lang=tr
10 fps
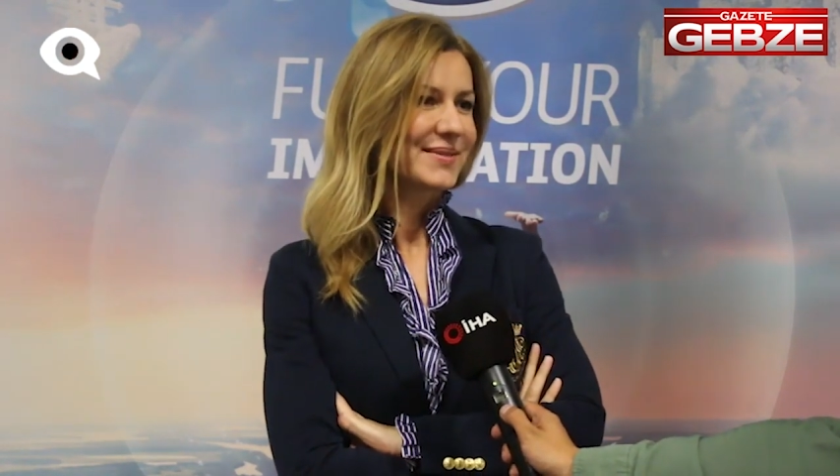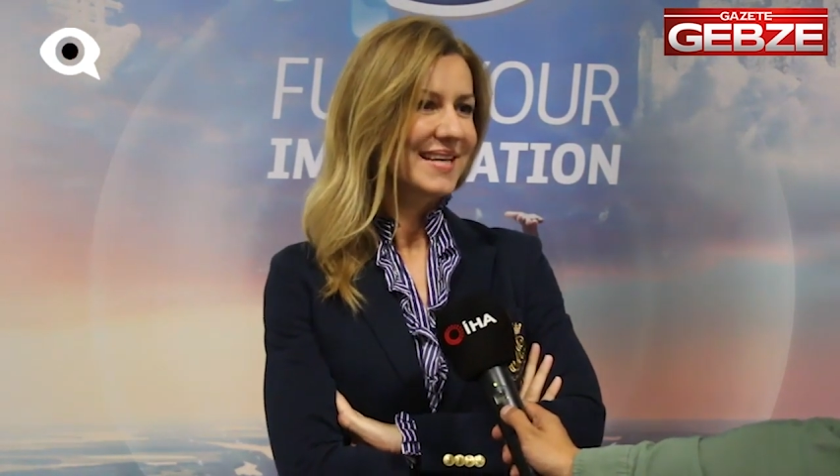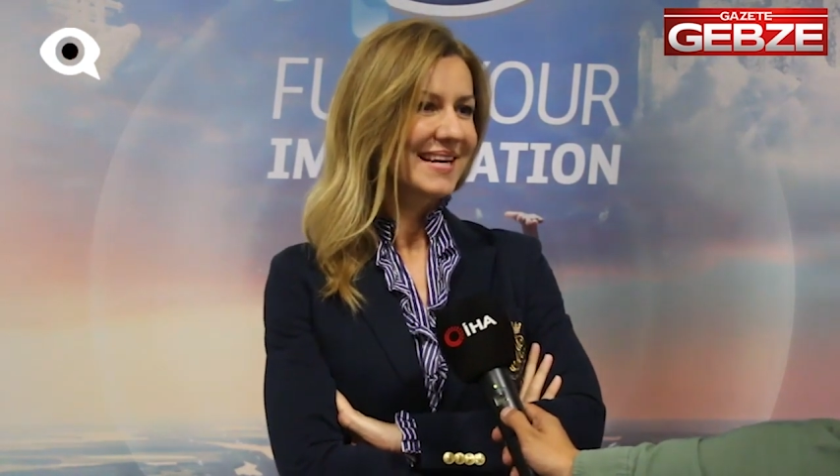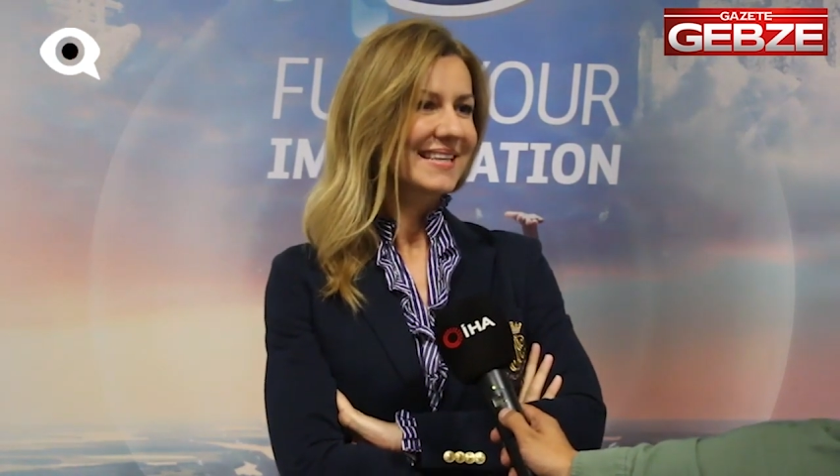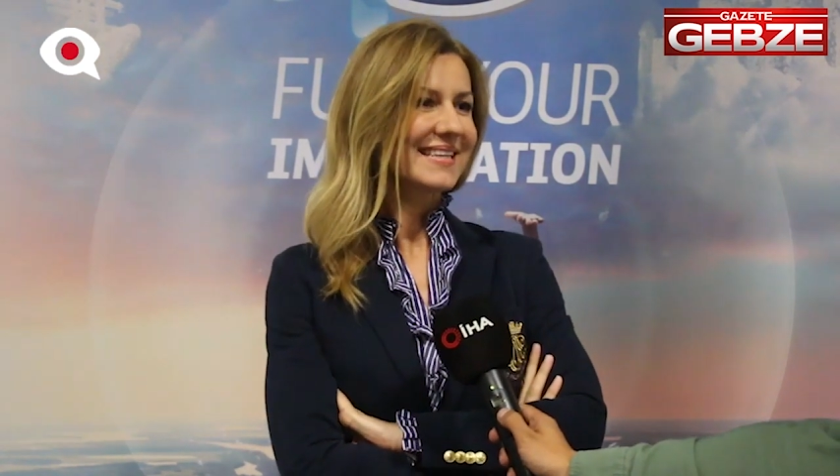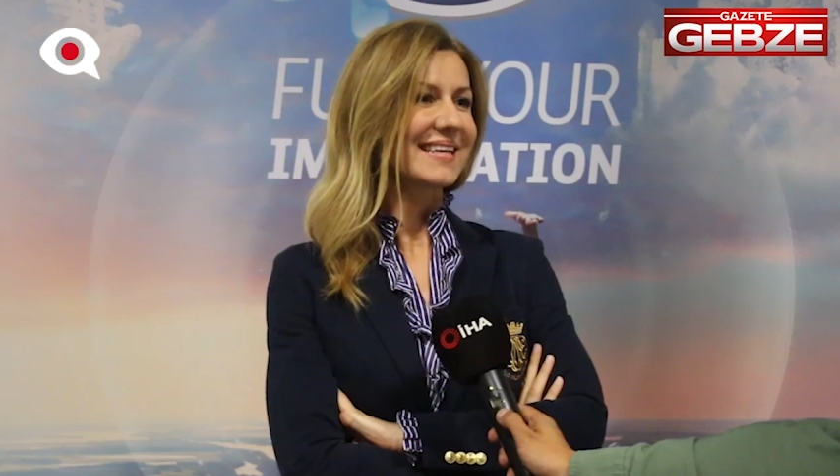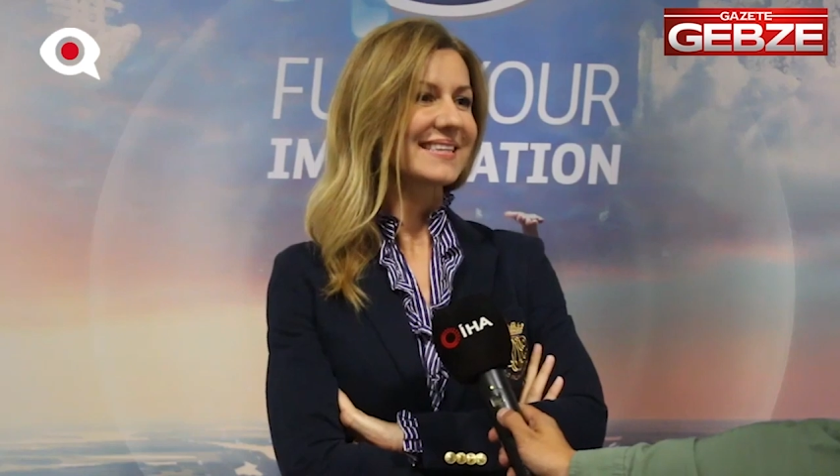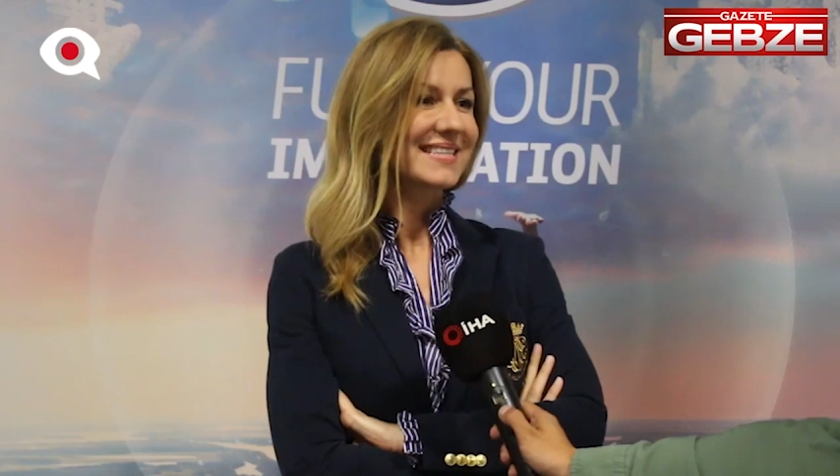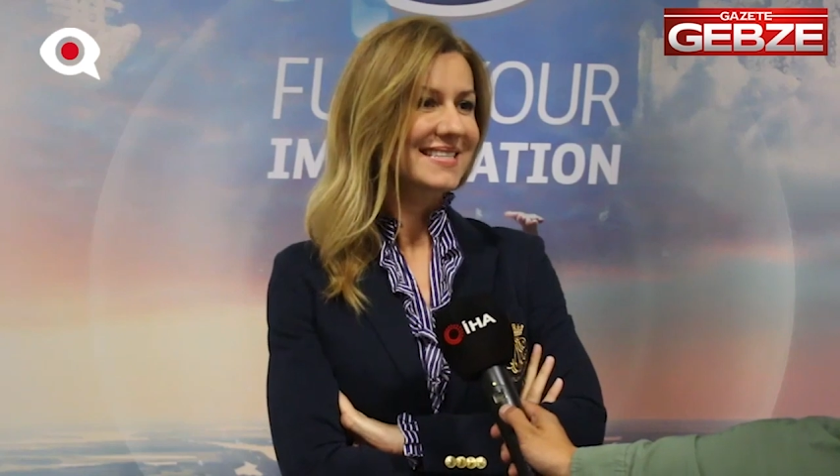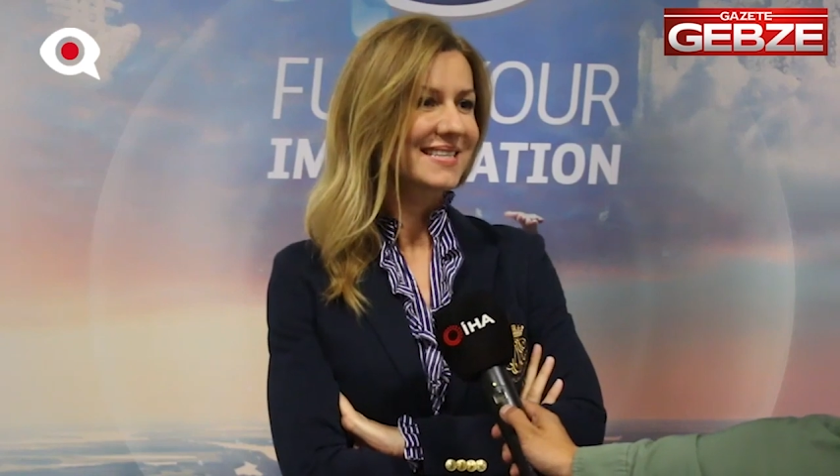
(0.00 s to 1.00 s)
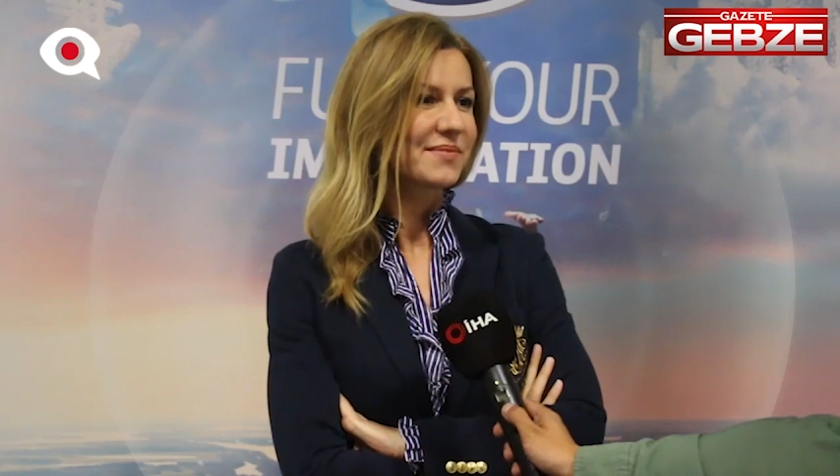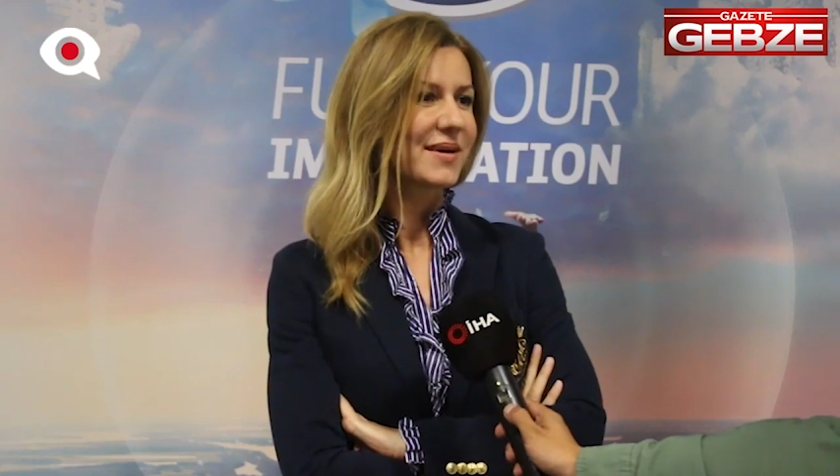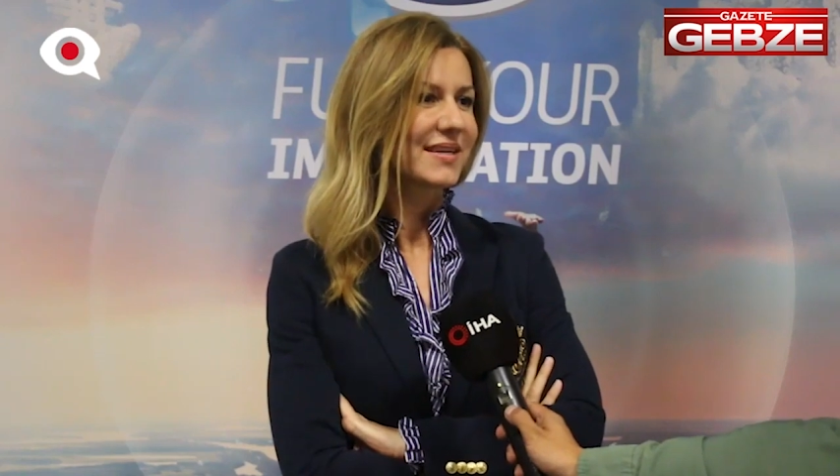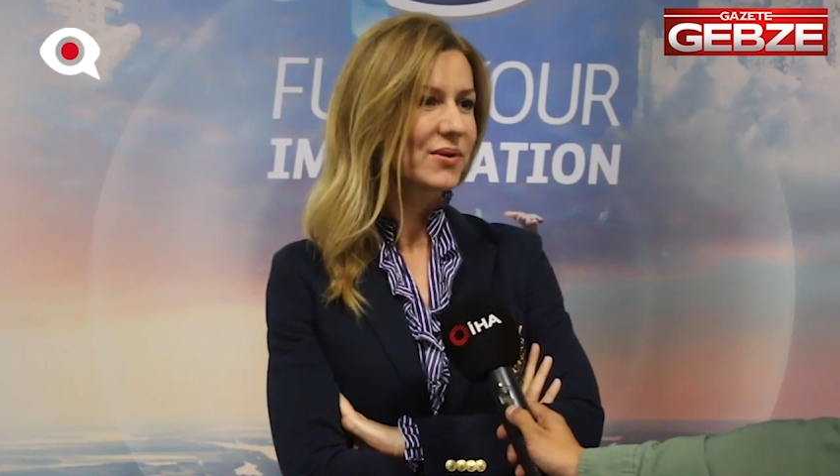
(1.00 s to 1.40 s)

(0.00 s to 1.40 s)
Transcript: özellikle tasarıma,